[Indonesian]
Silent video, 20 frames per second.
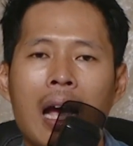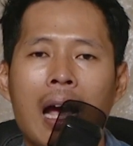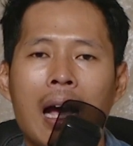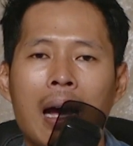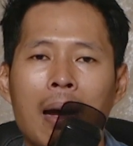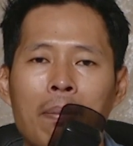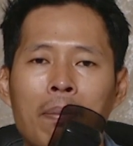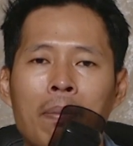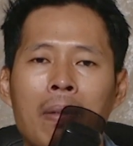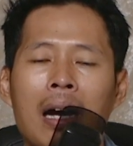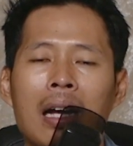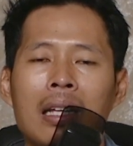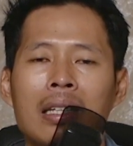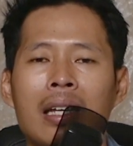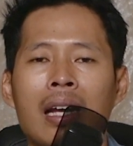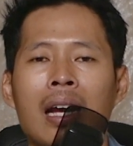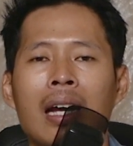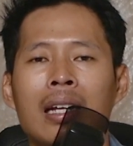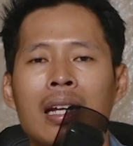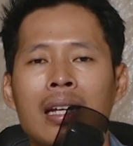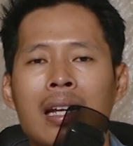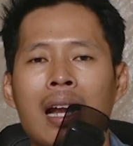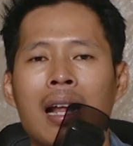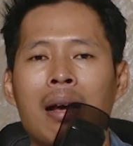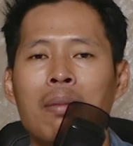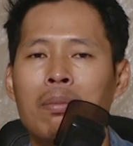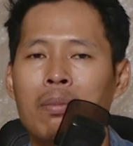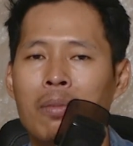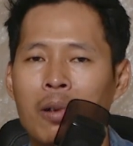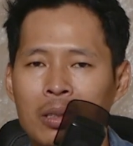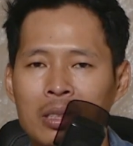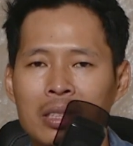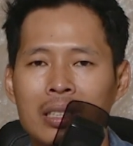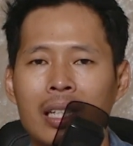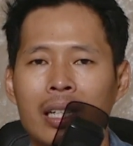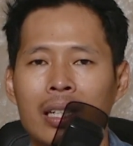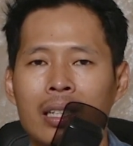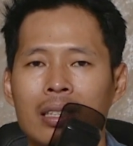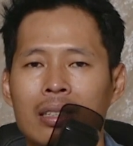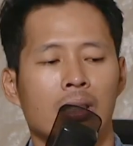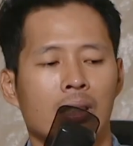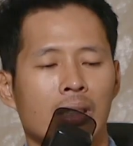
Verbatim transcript: apa aja yang ada dalam boxnya.